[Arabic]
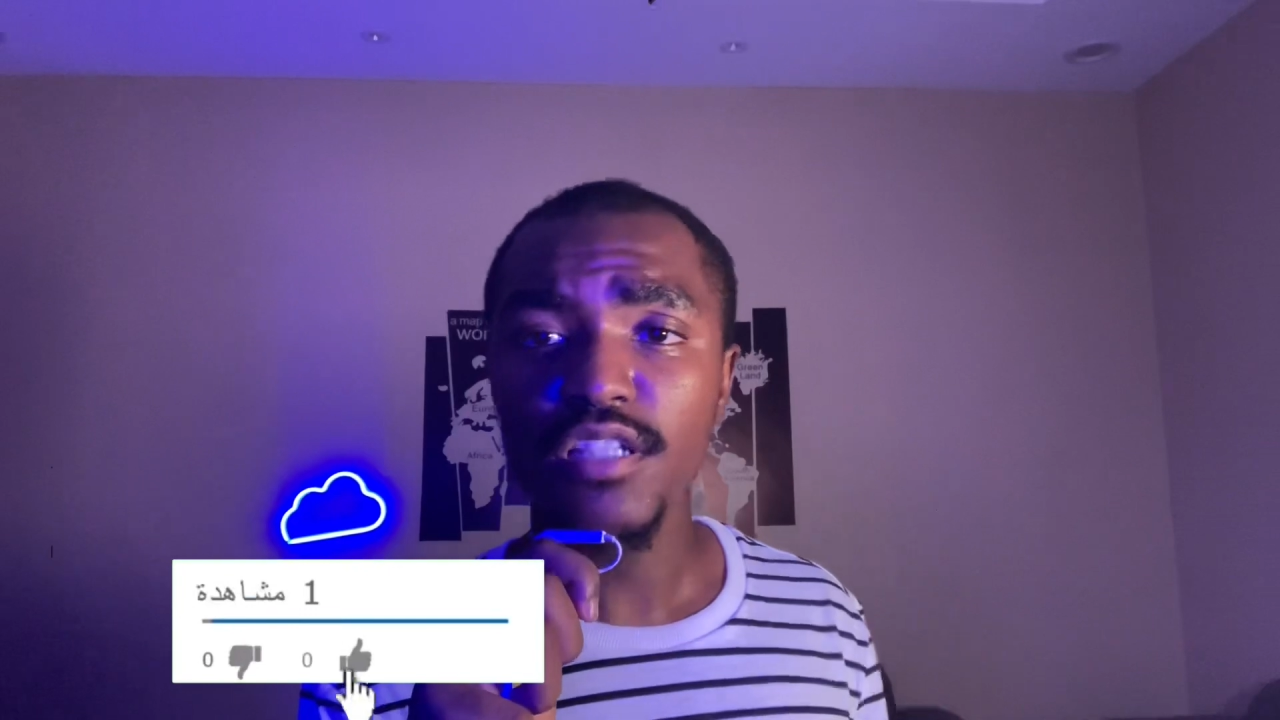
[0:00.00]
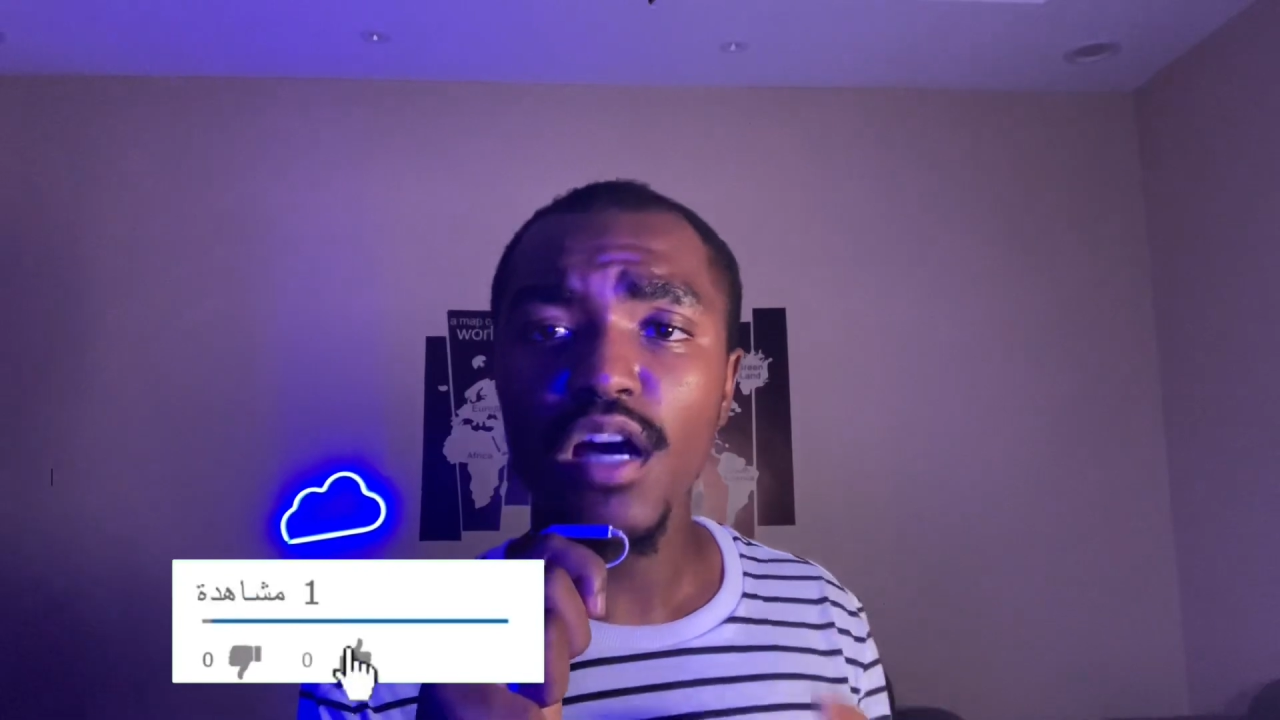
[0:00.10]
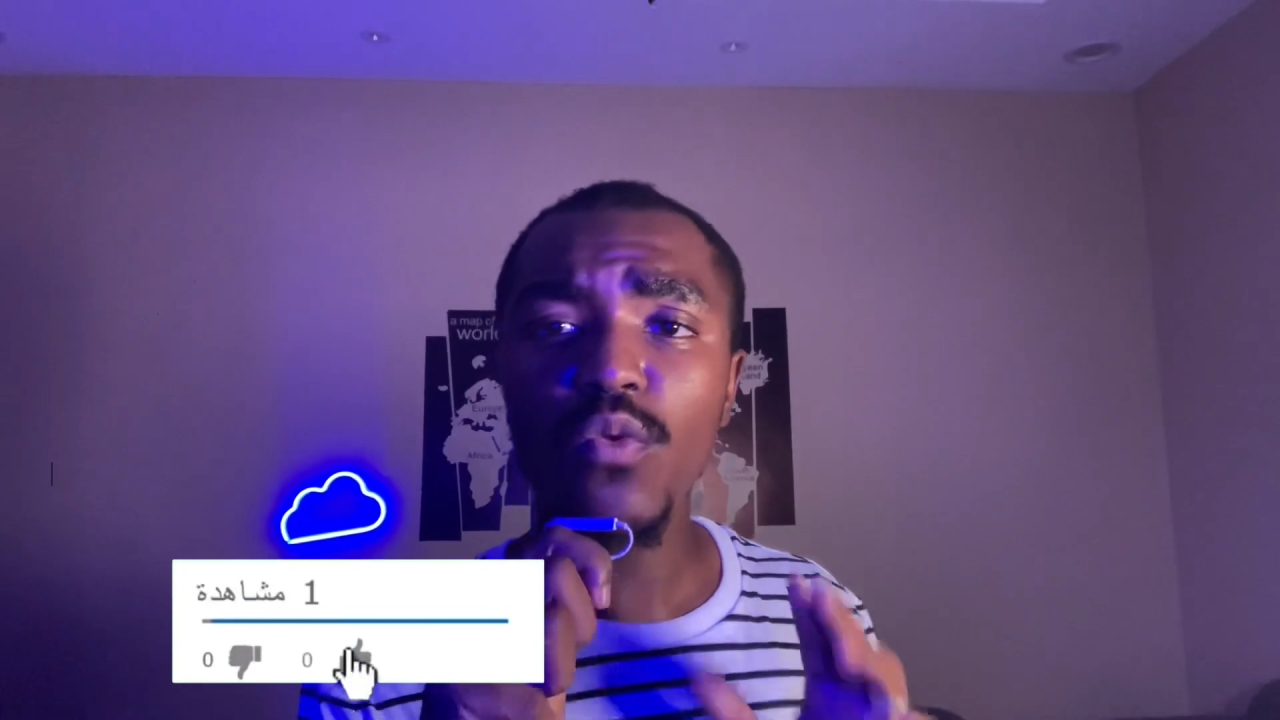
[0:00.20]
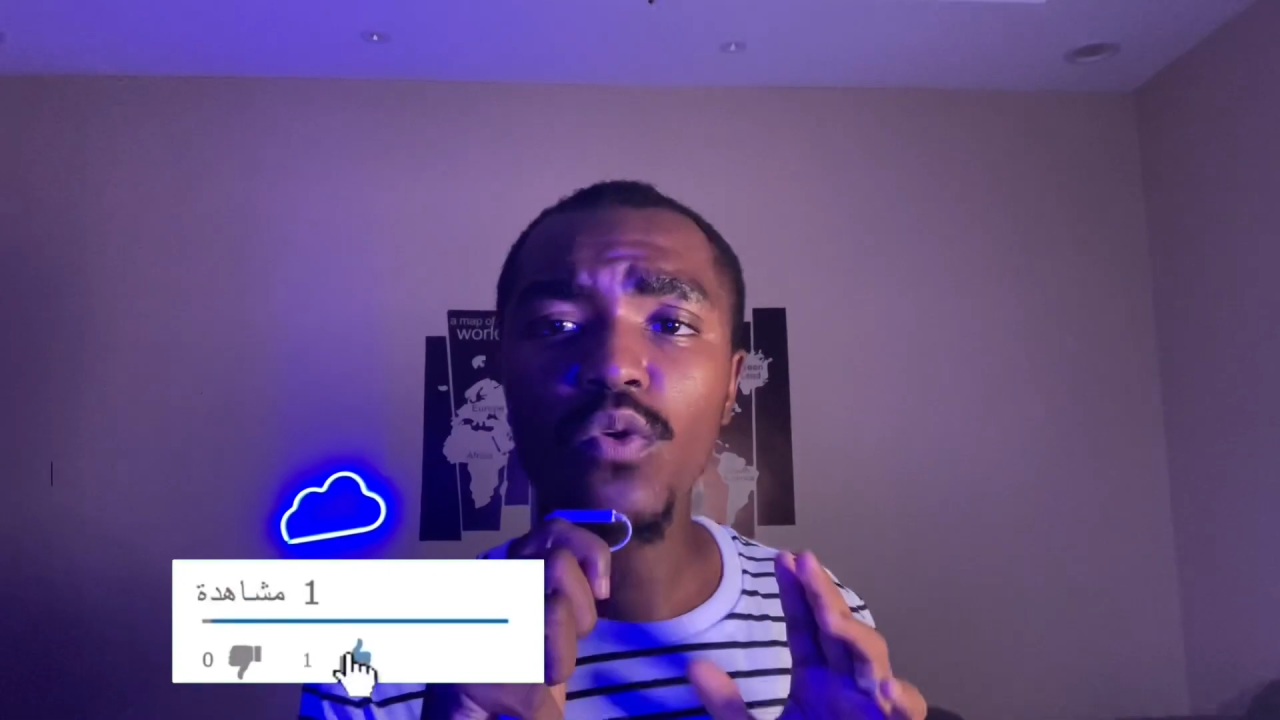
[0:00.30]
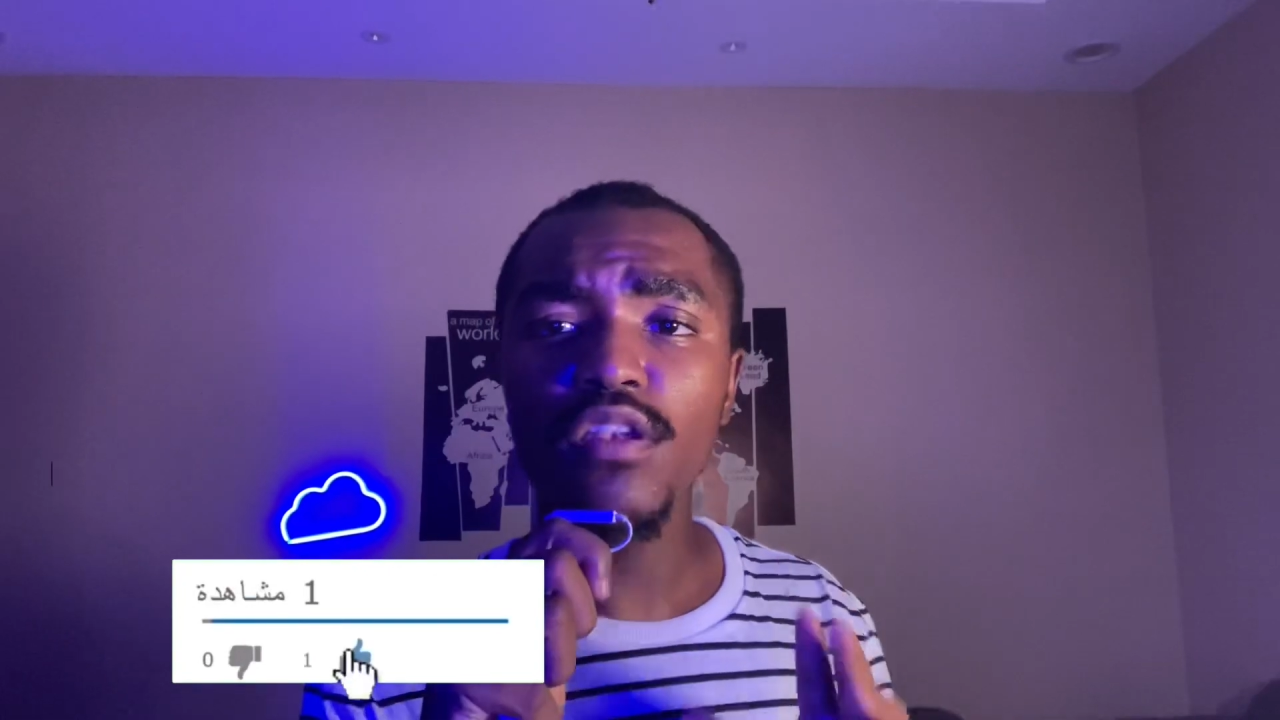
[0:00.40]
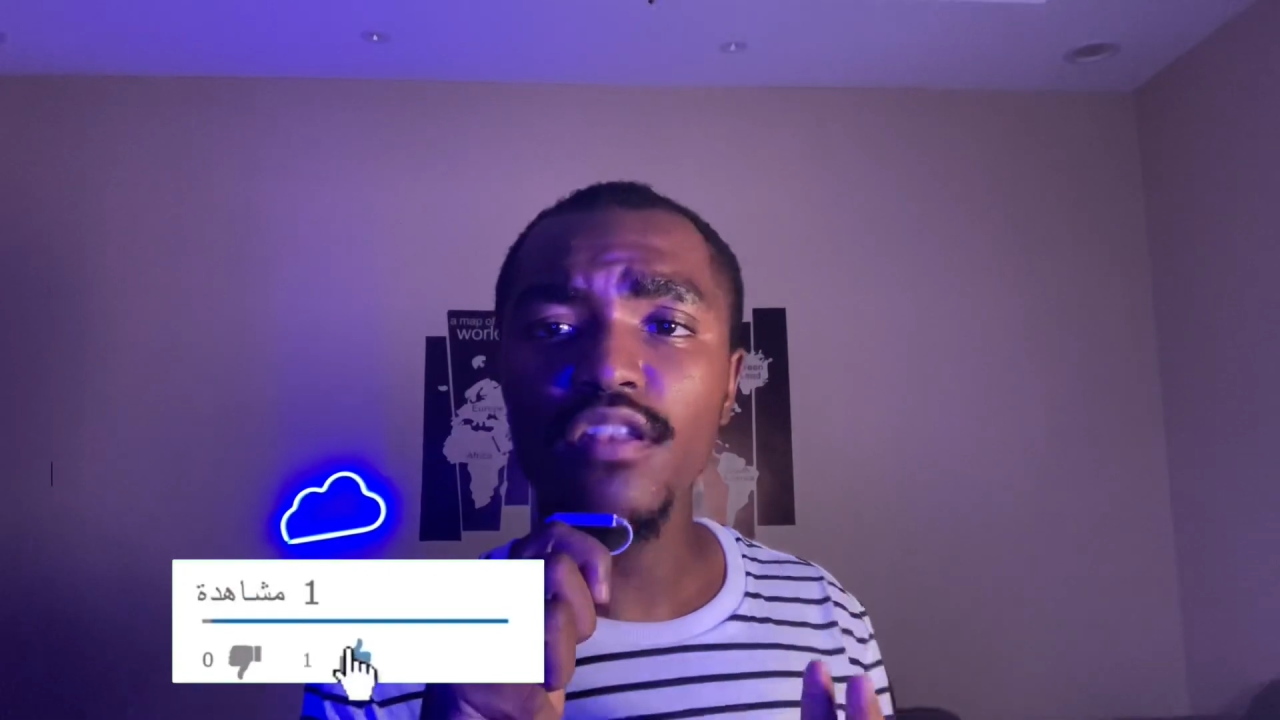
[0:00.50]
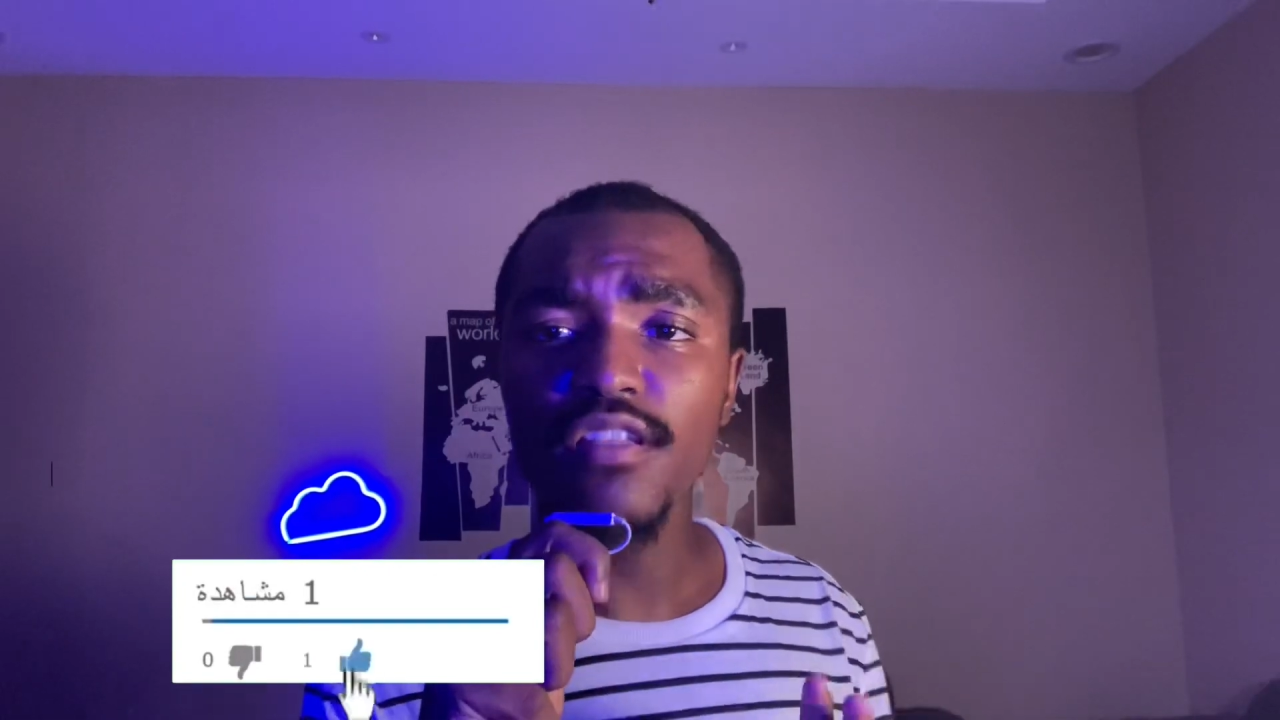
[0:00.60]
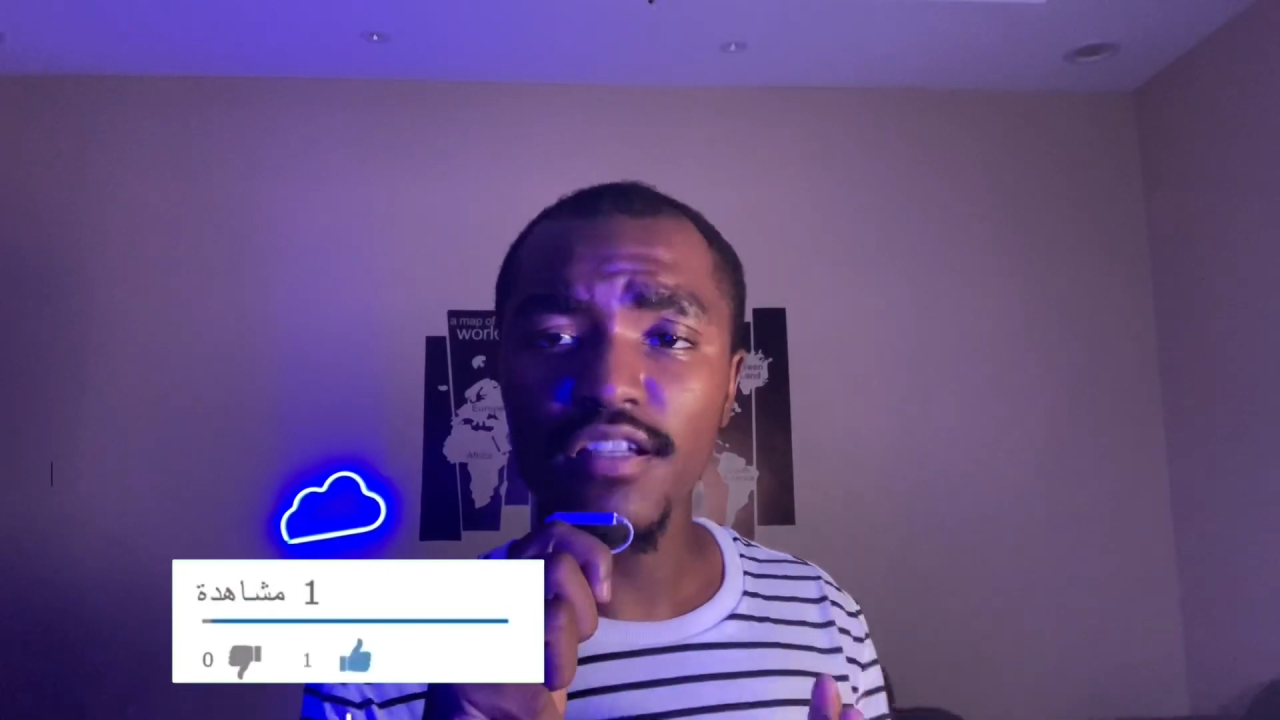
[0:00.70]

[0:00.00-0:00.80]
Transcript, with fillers: أول